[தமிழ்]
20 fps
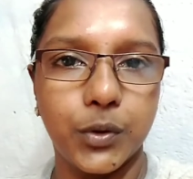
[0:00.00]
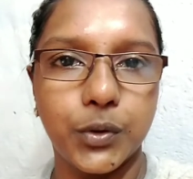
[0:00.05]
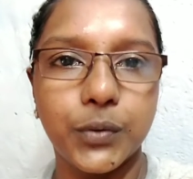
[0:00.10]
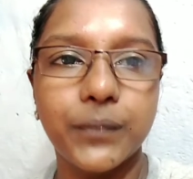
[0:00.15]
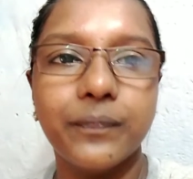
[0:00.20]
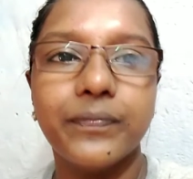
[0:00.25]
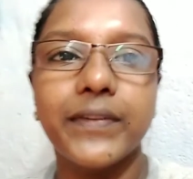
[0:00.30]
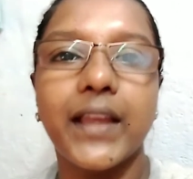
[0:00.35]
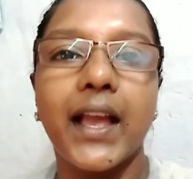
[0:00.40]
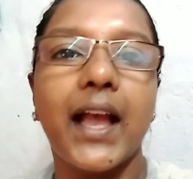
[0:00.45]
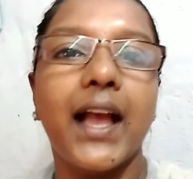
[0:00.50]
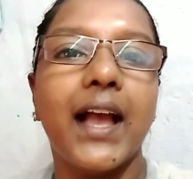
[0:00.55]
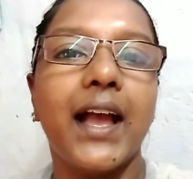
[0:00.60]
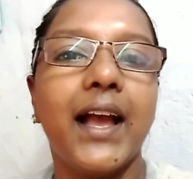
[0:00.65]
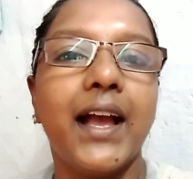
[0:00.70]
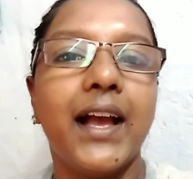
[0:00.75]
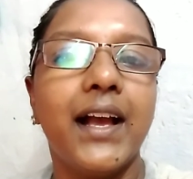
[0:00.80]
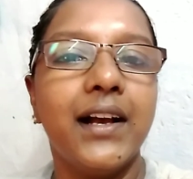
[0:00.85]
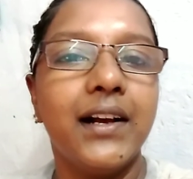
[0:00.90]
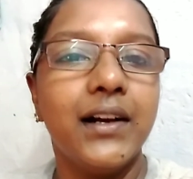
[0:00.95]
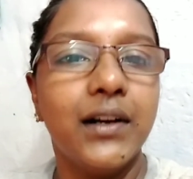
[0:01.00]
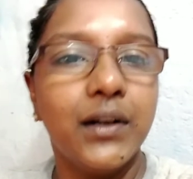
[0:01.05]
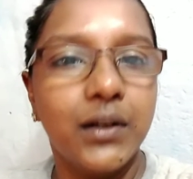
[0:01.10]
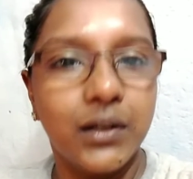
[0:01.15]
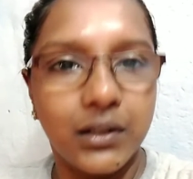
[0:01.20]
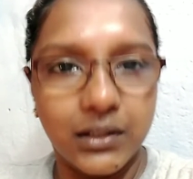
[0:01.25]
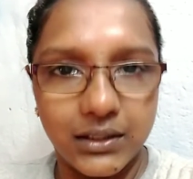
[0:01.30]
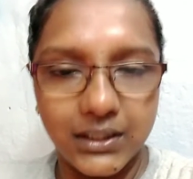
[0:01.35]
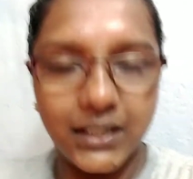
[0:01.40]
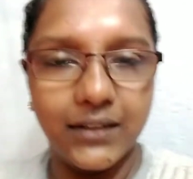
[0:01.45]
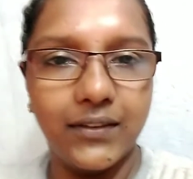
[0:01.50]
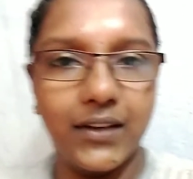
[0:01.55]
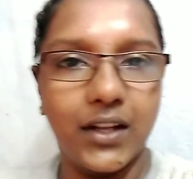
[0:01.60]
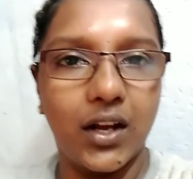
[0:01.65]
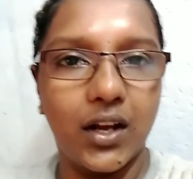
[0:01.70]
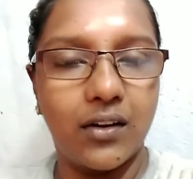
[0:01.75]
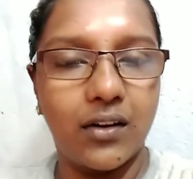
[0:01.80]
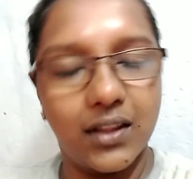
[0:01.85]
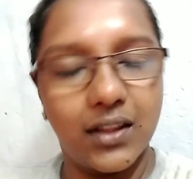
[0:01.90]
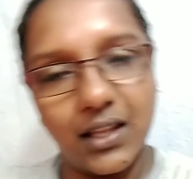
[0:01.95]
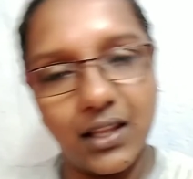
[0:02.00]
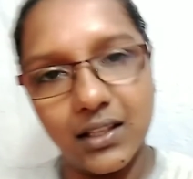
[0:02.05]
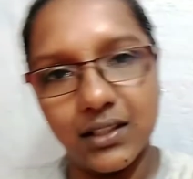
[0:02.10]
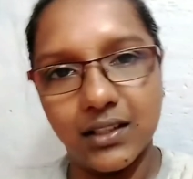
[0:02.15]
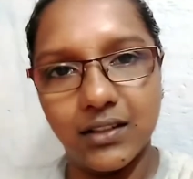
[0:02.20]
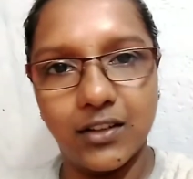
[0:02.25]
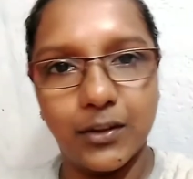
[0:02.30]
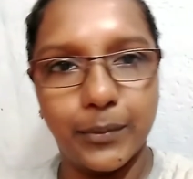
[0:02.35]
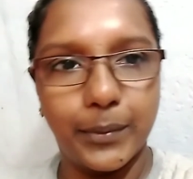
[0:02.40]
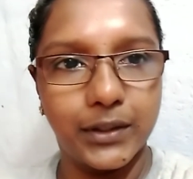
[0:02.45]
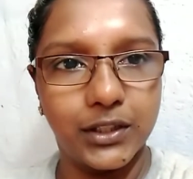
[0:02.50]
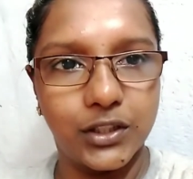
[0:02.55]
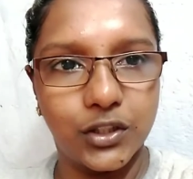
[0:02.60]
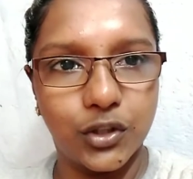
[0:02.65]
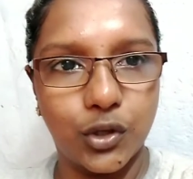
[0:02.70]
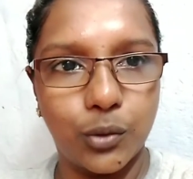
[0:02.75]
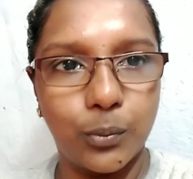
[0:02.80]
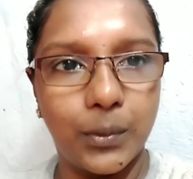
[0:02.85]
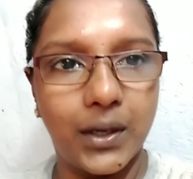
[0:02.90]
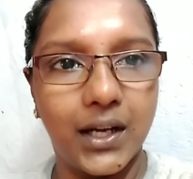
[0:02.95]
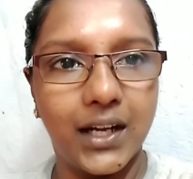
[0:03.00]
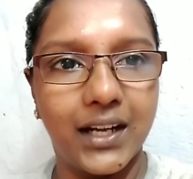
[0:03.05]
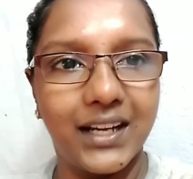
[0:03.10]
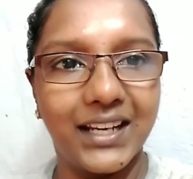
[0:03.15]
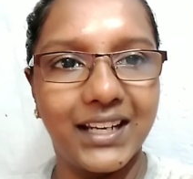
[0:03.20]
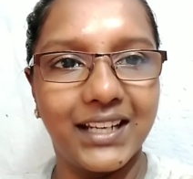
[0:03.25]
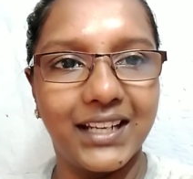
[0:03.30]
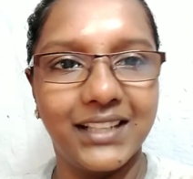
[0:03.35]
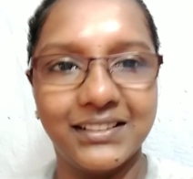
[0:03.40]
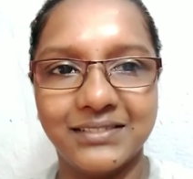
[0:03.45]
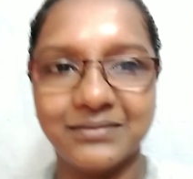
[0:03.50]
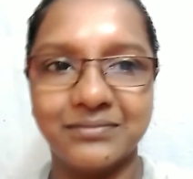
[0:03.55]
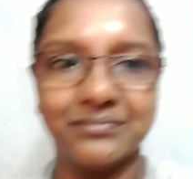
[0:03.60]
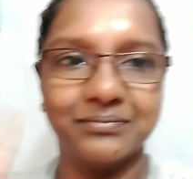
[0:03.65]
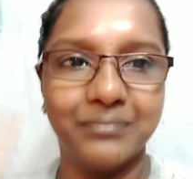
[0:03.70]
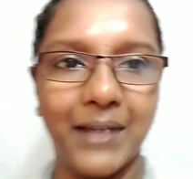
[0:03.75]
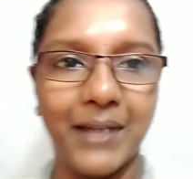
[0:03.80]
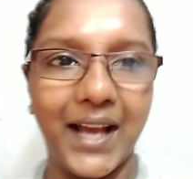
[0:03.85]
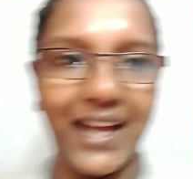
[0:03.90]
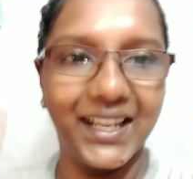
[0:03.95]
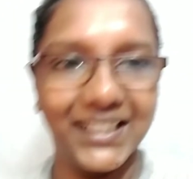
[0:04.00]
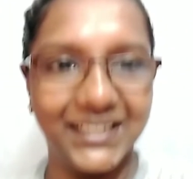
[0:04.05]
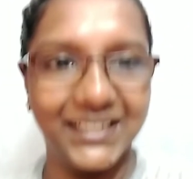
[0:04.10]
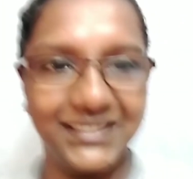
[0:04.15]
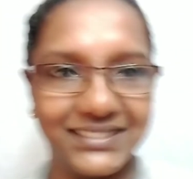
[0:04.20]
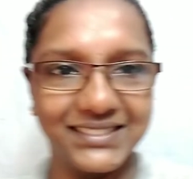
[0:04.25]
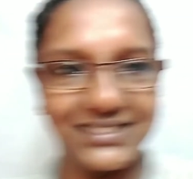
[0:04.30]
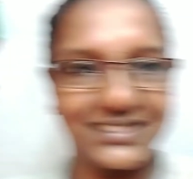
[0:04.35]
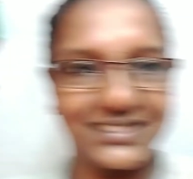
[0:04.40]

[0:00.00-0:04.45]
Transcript: முடியும் இந்த வீடியோ அவ்வளோதான் அந்த வீடியோ பார்த்ததுக்கு ரொம்ப நன்றி பாய்